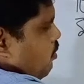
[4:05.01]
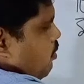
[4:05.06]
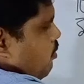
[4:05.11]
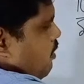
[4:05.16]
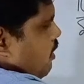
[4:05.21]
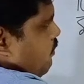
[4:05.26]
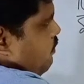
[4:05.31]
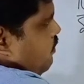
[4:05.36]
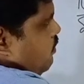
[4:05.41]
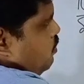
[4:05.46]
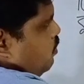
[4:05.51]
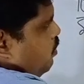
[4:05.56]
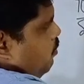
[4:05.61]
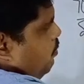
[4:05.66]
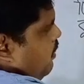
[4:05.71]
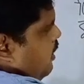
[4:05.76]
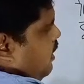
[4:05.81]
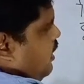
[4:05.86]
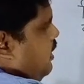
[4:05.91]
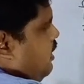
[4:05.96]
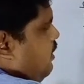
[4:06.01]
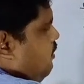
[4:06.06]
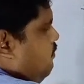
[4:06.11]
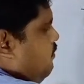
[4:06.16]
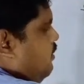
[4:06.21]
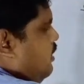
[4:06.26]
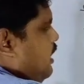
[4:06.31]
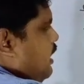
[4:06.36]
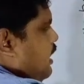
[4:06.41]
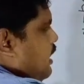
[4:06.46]
রবিবার কিন্তু পেয়ে গেলাম
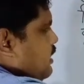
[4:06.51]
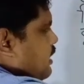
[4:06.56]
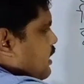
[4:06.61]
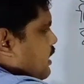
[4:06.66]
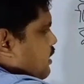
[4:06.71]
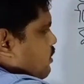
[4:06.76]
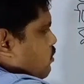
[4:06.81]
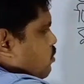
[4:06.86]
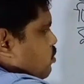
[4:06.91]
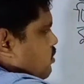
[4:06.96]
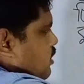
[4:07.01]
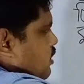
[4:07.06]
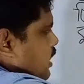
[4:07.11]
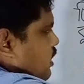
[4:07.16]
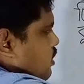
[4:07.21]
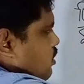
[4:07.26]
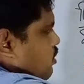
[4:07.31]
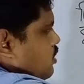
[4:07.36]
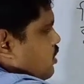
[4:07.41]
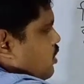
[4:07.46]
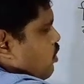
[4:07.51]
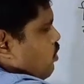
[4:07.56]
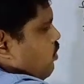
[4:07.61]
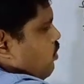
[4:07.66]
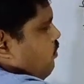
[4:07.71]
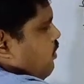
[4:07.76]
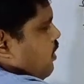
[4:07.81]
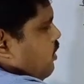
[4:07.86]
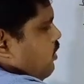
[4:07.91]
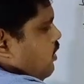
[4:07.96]
তাহলে দু তারিখ হচ্ছে
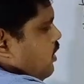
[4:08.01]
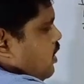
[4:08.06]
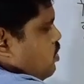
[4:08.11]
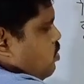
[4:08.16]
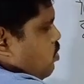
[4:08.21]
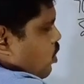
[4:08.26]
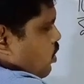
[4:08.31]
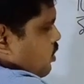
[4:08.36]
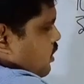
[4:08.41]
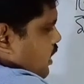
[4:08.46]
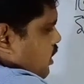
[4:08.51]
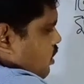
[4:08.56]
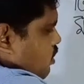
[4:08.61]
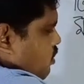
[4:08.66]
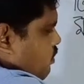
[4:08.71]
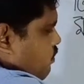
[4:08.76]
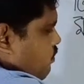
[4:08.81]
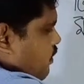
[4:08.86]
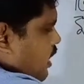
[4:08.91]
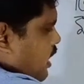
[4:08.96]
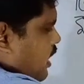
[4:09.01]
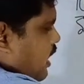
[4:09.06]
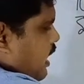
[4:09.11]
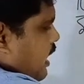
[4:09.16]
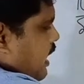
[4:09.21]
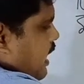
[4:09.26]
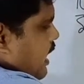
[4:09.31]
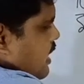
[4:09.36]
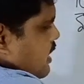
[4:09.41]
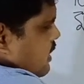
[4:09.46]
রবিবার হলে ষোলো তারিখ রোববার
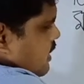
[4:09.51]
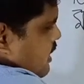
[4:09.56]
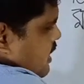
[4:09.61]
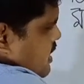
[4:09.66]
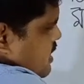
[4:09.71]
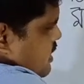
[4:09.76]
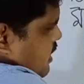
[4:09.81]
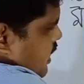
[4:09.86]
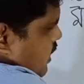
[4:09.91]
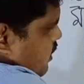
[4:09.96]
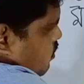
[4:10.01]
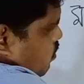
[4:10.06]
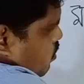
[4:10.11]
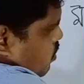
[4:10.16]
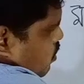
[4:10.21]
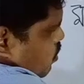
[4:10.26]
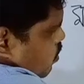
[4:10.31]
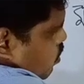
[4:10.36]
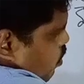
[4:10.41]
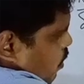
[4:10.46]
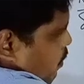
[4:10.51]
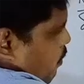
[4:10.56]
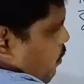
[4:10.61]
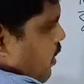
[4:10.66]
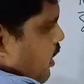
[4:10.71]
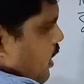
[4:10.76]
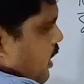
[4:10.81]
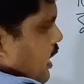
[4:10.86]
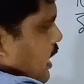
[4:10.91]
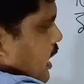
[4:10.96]
তিরিশ তারিখও কিন্তু
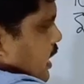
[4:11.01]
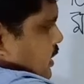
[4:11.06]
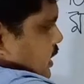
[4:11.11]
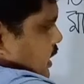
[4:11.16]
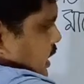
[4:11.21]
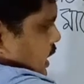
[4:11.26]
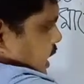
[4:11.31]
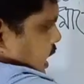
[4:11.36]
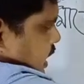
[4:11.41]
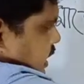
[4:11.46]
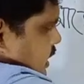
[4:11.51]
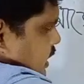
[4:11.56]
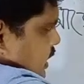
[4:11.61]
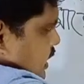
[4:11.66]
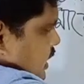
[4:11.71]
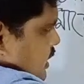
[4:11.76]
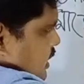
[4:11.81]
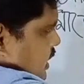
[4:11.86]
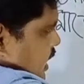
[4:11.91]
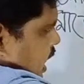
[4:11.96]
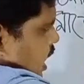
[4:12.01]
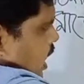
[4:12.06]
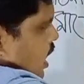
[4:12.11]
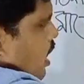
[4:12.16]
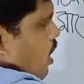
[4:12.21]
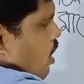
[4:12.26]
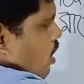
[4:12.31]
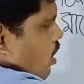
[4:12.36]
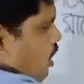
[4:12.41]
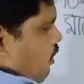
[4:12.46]
রোববার তাহলে এই সিরিজটা
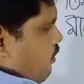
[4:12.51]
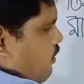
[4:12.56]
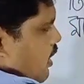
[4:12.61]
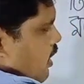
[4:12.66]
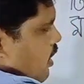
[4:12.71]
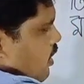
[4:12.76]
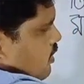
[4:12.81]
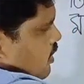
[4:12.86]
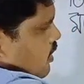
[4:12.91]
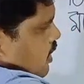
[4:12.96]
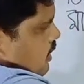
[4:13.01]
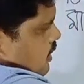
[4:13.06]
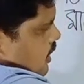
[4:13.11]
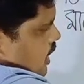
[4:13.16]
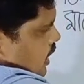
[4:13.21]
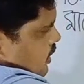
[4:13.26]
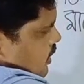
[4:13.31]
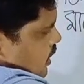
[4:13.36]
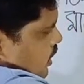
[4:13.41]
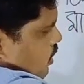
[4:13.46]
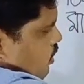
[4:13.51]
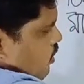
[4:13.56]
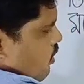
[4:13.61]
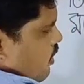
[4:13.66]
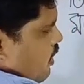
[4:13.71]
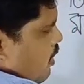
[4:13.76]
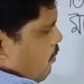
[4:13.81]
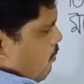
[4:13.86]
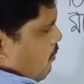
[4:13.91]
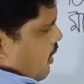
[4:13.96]
হবে না অর্থাৎ চার তারিখ
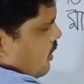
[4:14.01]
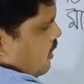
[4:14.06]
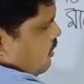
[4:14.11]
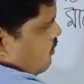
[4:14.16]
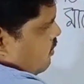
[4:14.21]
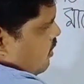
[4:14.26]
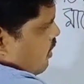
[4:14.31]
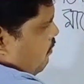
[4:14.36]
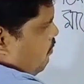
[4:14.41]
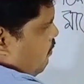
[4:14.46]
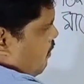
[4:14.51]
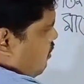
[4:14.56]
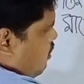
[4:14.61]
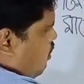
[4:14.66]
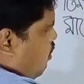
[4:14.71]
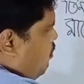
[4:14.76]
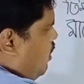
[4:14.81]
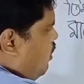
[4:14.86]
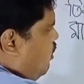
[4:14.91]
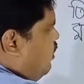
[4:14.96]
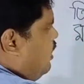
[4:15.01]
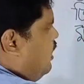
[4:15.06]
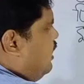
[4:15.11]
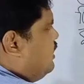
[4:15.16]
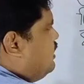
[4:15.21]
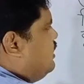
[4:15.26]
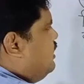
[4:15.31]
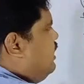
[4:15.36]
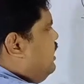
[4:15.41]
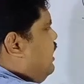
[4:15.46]
হলে মাসটা কভার হয়ে
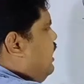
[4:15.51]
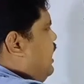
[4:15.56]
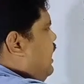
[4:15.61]
যাচ্ছে